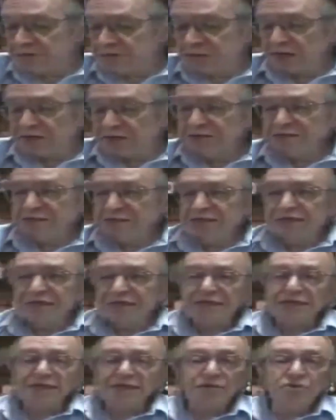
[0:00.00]
Isso quer dizer
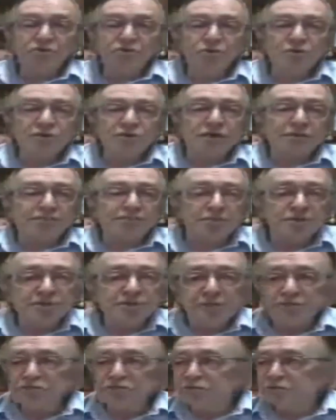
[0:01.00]
que nunca
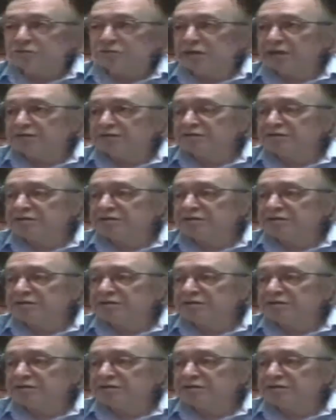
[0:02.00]
podemos tomar